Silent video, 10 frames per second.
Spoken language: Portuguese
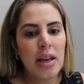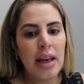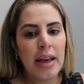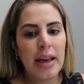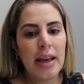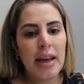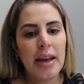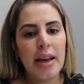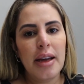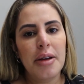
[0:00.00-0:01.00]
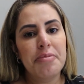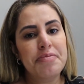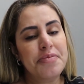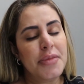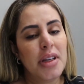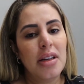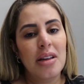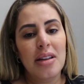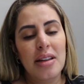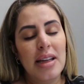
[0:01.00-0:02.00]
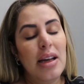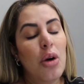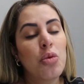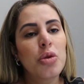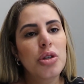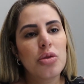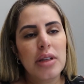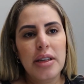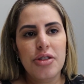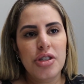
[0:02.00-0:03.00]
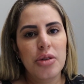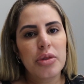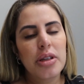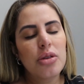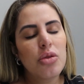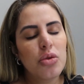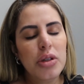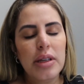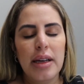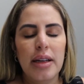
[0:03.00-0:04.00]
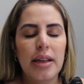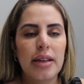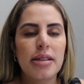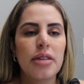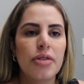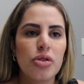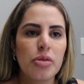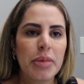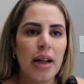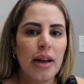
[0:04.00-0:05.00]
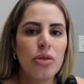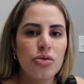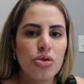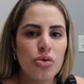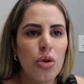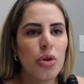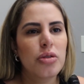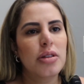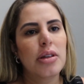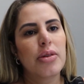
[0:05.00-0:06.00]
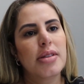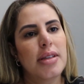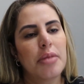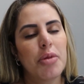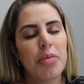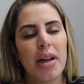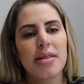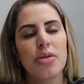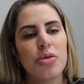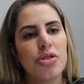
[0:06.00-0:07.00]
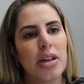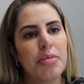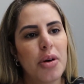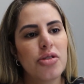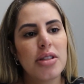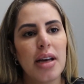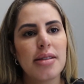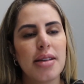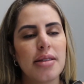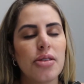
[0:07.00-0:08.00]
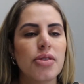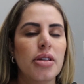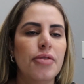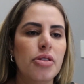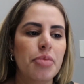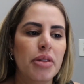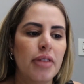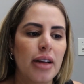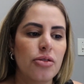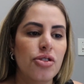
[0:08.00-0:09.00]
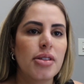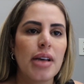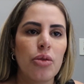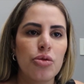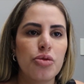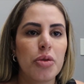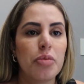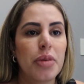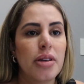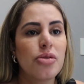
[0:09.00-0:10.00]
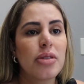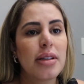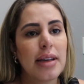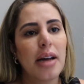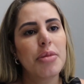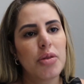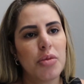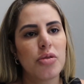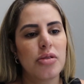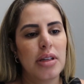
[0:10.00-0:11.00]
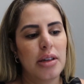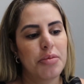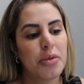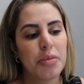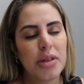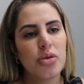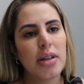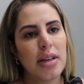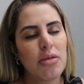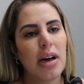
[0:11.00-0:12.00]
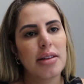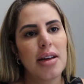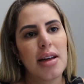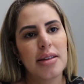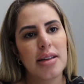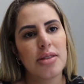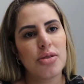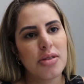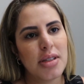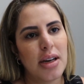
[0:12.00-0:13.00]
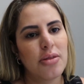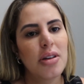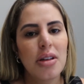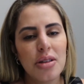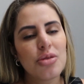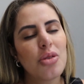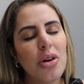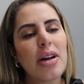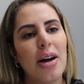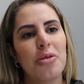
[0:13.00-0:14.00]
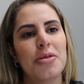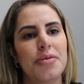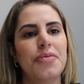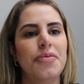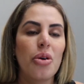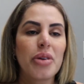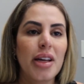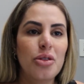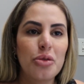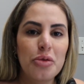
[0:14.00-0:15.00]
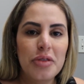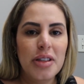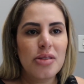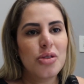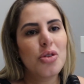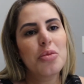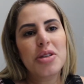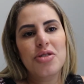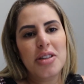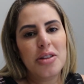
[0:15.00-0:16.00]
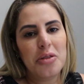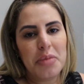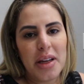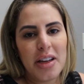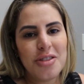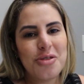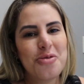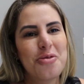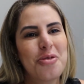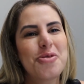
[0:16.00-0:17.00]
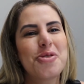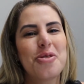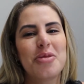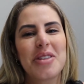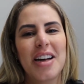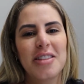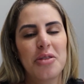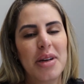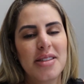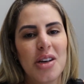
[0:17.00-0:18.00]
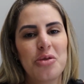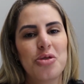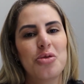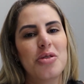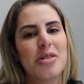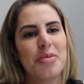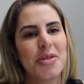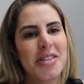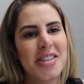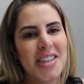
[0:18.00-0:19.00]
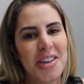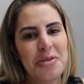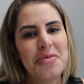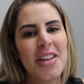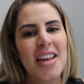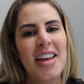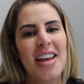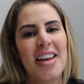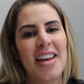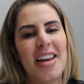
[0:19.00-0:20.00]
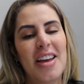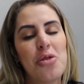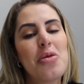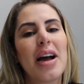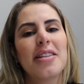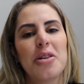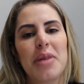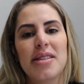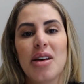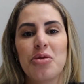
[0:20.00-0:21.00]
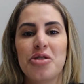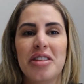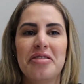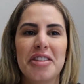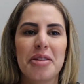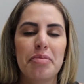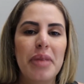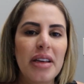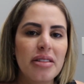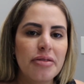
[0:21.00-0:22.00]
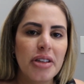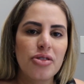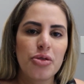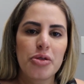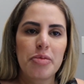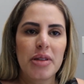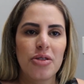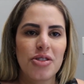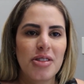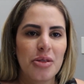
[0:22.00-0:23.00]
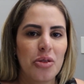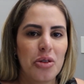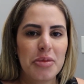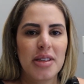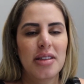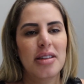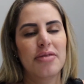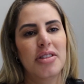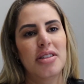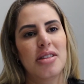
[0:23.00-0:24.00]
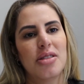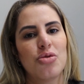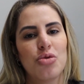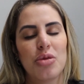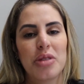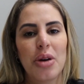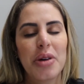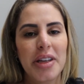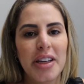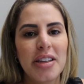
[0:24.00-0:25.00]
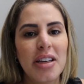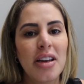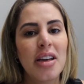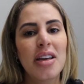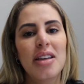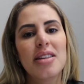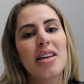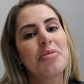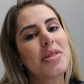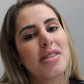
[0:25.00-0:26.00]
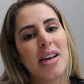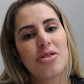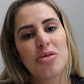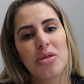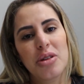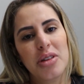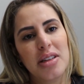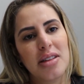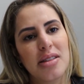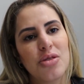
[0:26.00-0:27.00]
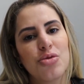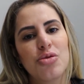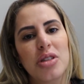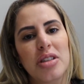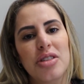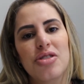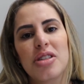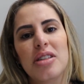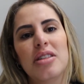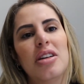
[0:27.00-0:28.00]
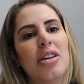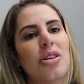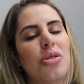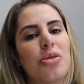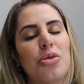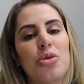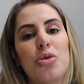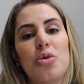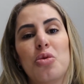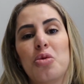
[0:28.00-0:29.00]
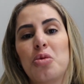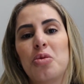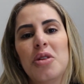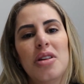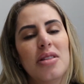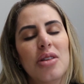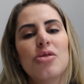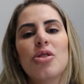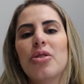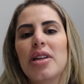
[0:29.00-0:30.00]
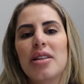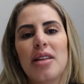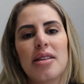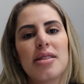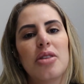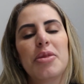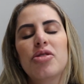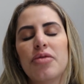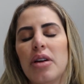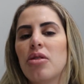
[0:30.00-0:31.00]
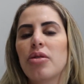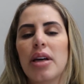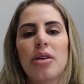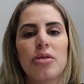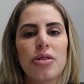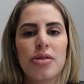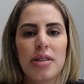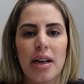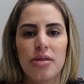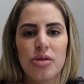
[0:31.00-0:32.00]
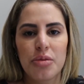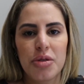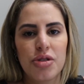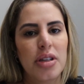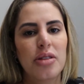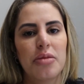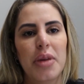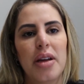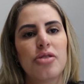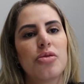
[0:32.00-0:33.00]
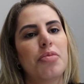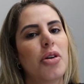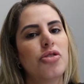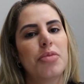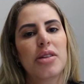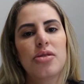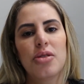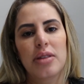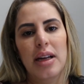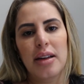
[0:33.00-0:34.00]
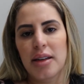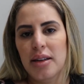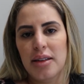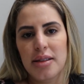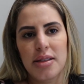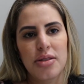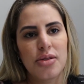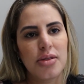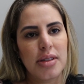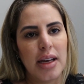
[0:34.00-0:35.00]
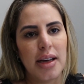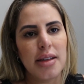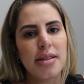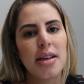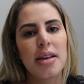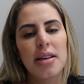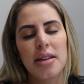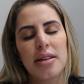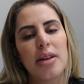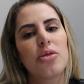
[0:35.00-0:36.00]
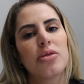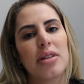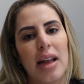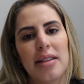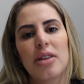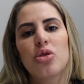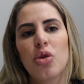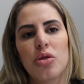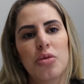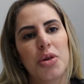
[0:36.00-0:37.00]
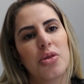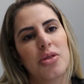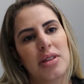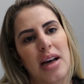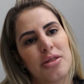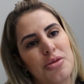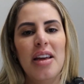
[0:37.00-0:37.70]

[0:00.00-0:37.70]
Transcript: É né, é o único da região que inclui é, serviço hospitalar com desconto. Então, assim, a população hoje ela ela pode ter acesso ao serviço privado de saúde por um preço que cabe no bolso dela, por um preço adequado à realidade social do local. Qualquer dúvida sobre direito médico ou sobre o cartão Mais Saúde, eu estou à disposição. É, o cartão Mais Saúde ele fica bem em frente ao Hospital Gessi Gomes, aqui na Avenida São João Del Rei. E quem precisar de qualquer orientação jurídica ou não só orientação, mas tiver qualquer curiosidade sobre o direito médico, pode me adicionar na, nas redes sociais. Entrar em, lá tem todo o meu contato.